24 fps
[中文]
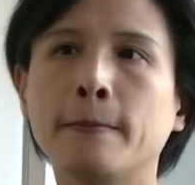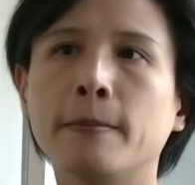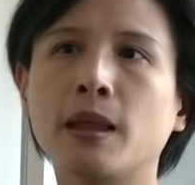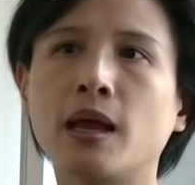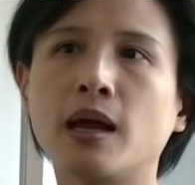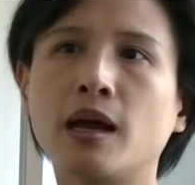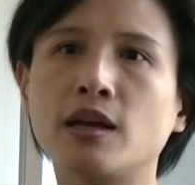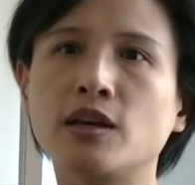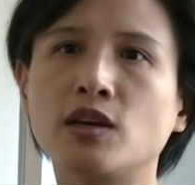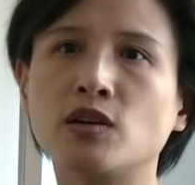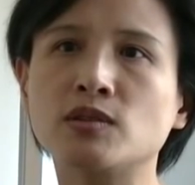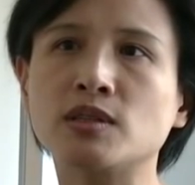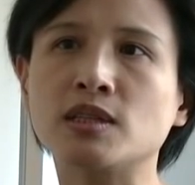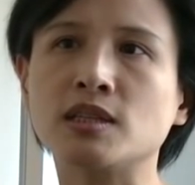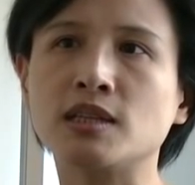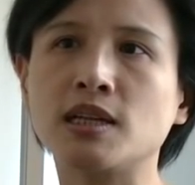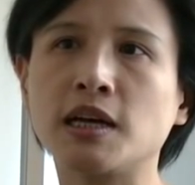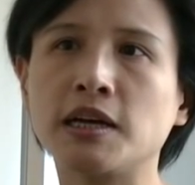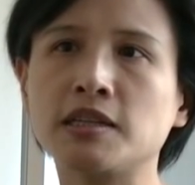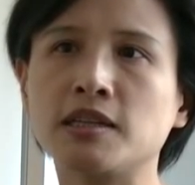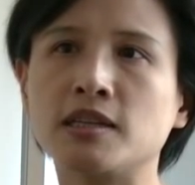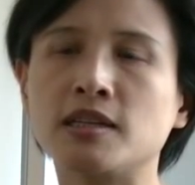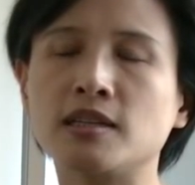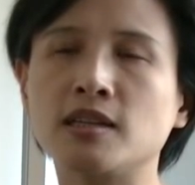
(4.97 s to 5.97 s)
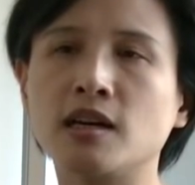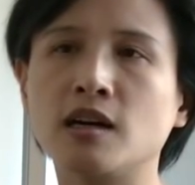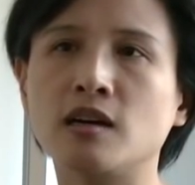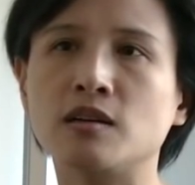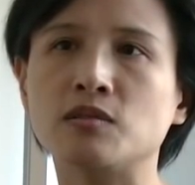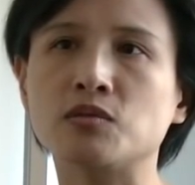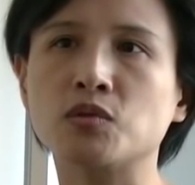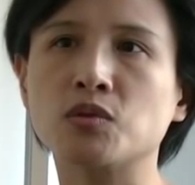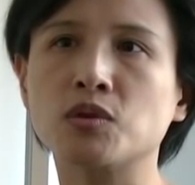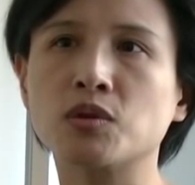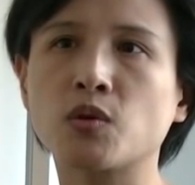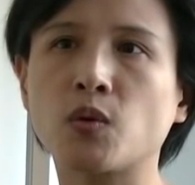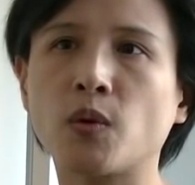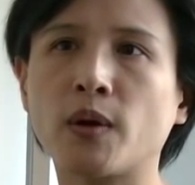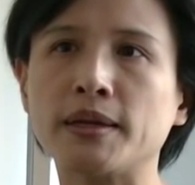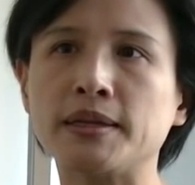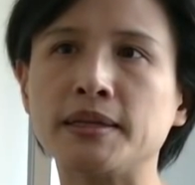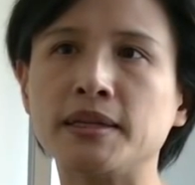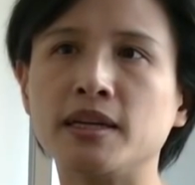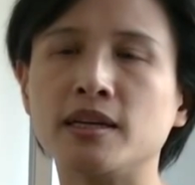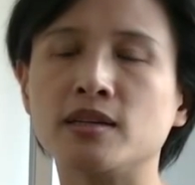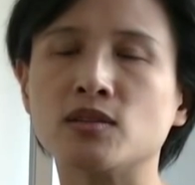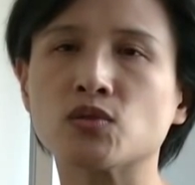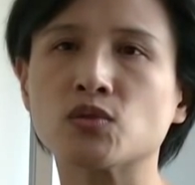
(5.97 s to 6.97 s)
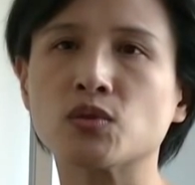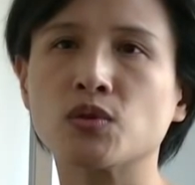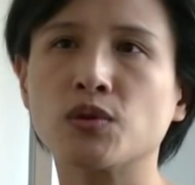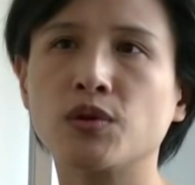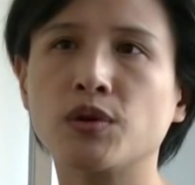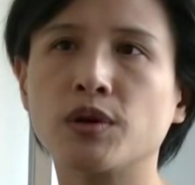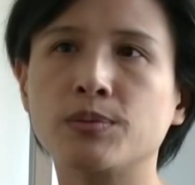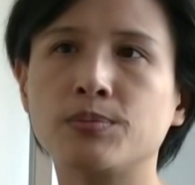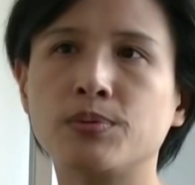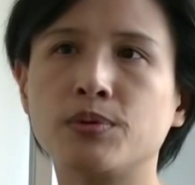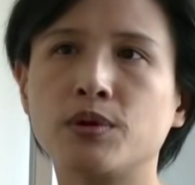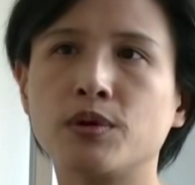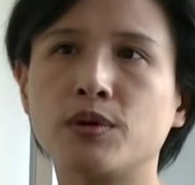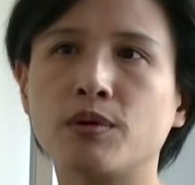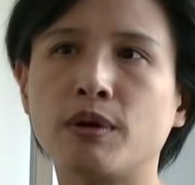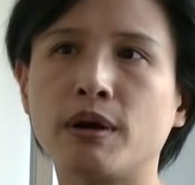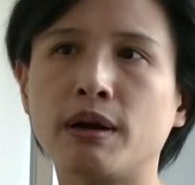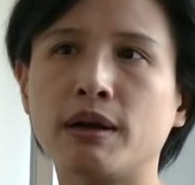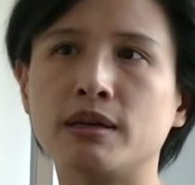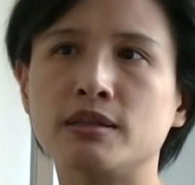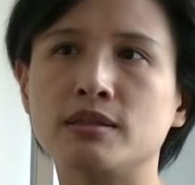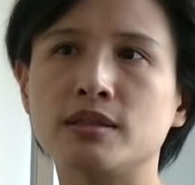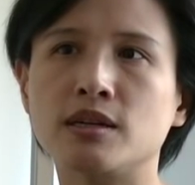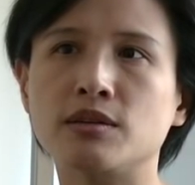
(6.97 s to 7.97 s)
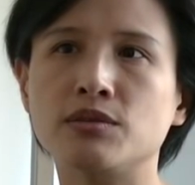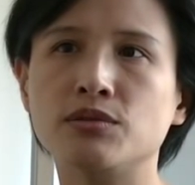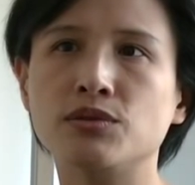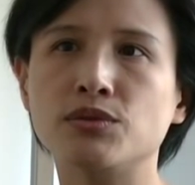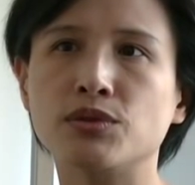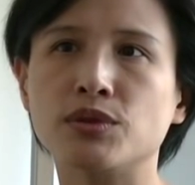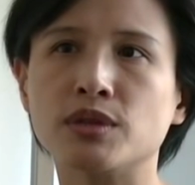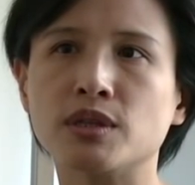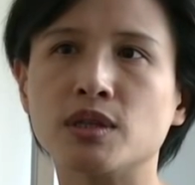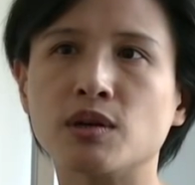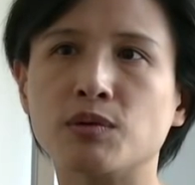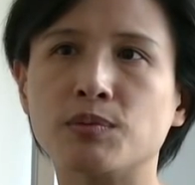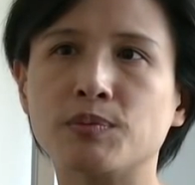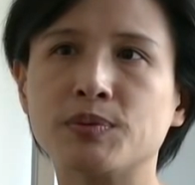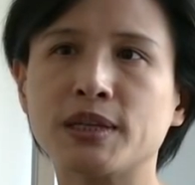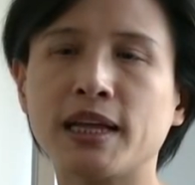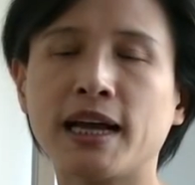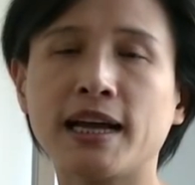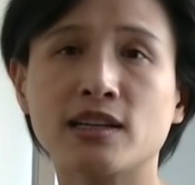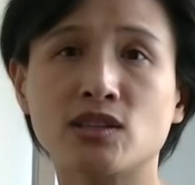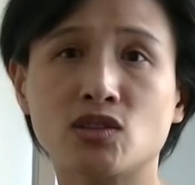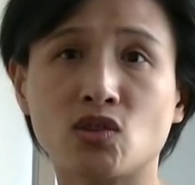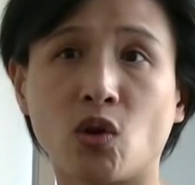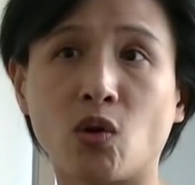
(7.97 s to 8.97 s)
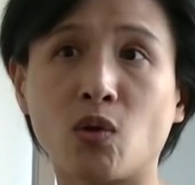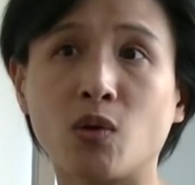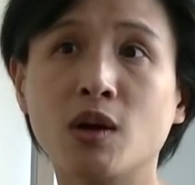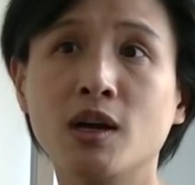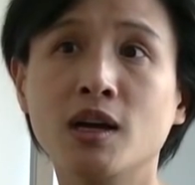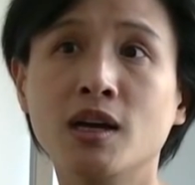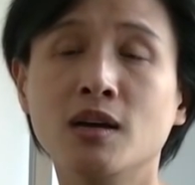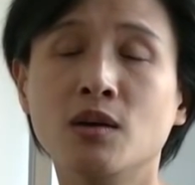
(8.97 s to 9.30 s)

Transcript: 那尤其他提到很多观念，说会破坏人伦，我不太懂